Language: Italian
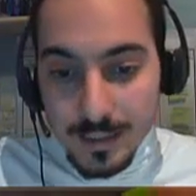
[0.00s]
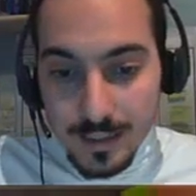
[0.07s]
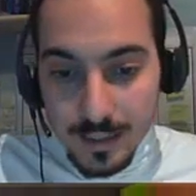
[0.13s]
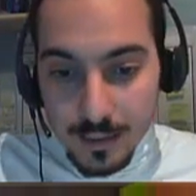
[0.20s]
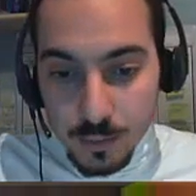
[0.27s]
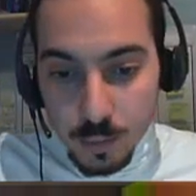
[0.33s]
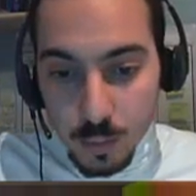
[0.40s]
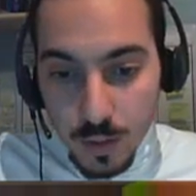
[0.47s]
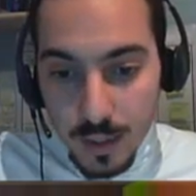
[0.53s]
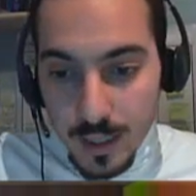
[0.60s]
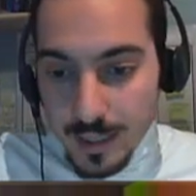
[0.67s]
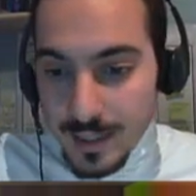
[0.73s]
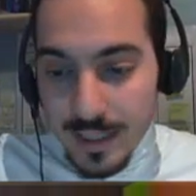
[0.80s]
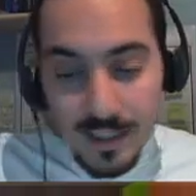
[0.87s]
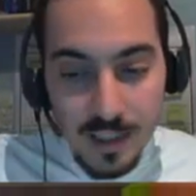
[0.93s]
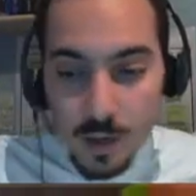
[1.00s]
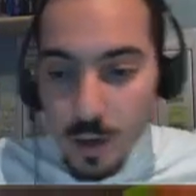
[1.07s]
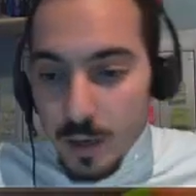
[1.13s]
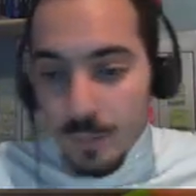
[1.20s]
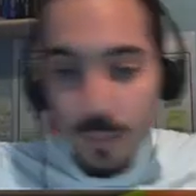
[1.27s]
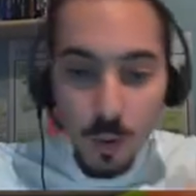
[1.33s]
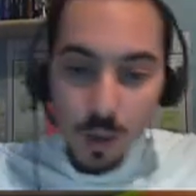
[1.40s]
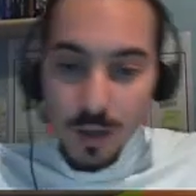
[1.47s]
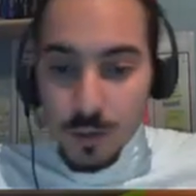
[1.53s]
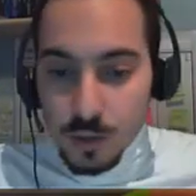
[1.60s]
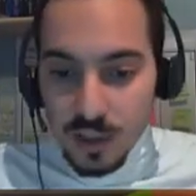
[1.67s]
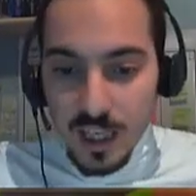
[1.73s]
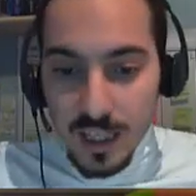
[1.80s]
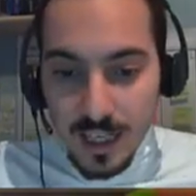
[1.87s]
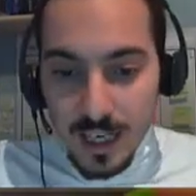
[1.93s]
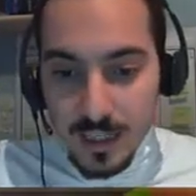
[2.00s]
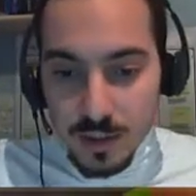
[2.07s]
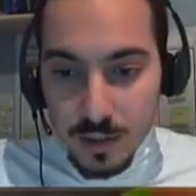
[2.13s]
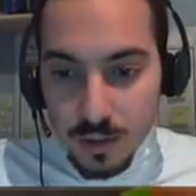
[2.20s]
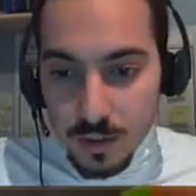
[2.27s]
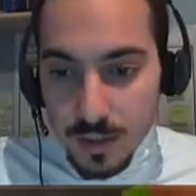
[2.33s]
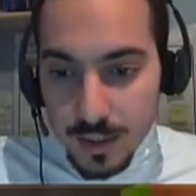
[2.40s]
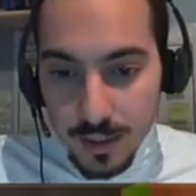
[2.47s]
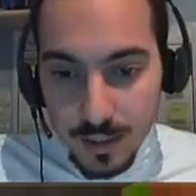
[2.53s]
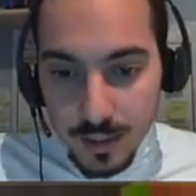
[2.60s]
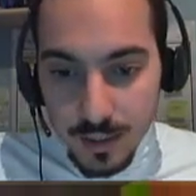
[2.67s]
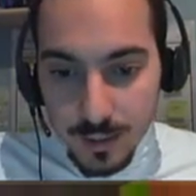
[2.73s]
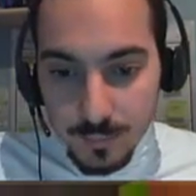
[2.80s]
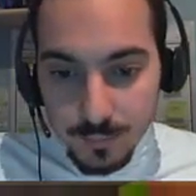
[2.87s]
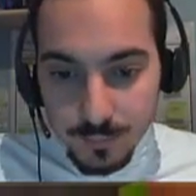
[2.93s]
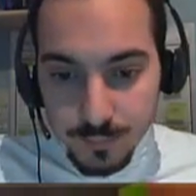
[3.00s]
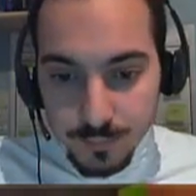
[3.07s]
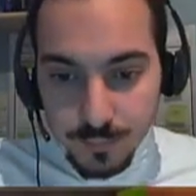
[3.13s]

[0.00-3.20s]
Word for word: all cattura che gli tiro le bolla così a cazzo e